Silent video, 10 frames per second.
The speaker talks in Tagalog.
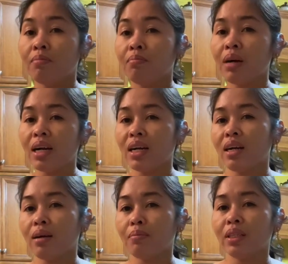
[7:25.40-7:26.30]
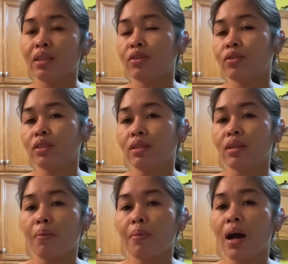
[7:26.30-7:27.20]
mga gagamitin ko sa
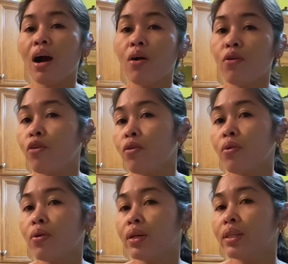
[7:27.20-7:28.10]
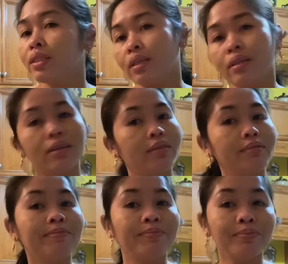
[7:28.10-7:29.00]
trabaho at saka
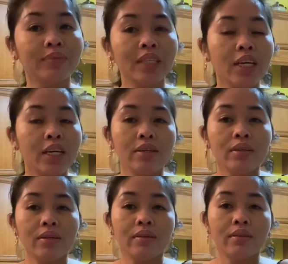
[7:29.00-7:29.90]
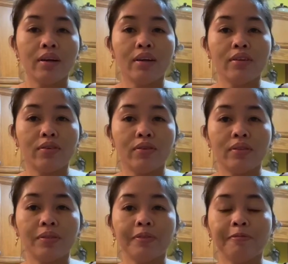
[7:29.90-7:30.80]

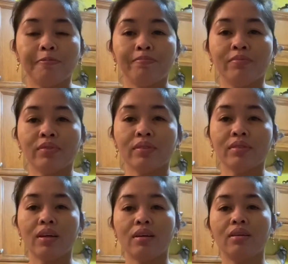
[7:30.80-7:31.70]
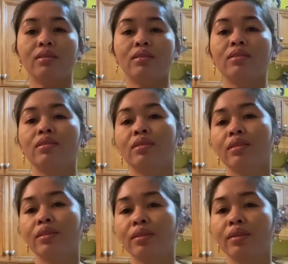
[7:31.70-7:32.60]
ano uh,
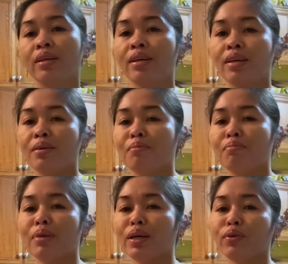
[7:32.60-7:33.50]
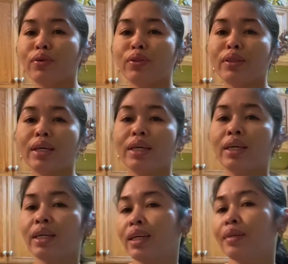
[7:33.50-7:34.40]
may
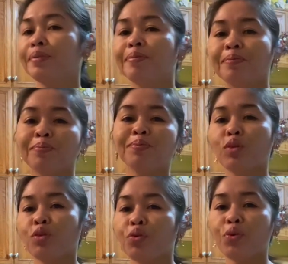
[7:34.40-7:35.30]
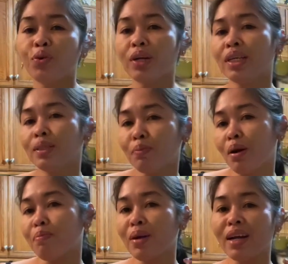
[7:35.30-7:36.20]
konting oras
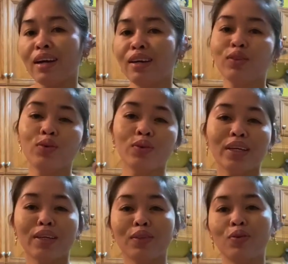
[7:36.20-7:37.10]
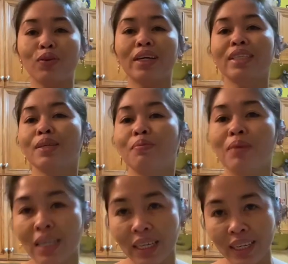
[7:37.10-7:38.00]
pa para talking-talking sa
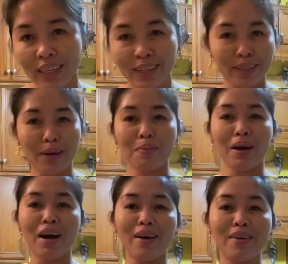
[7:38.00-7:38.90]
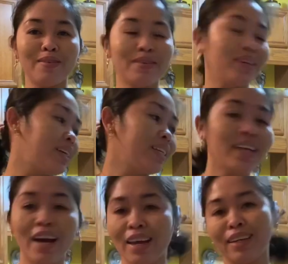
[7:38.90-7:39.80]
mga katrabaho
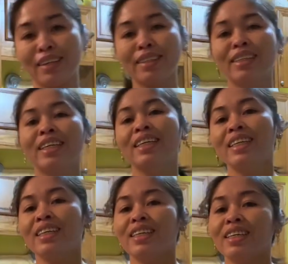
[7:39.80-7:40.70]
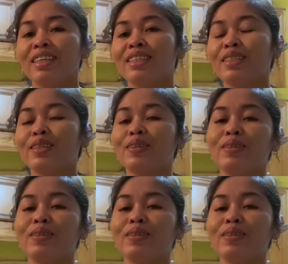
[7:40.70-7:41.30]
ganyan so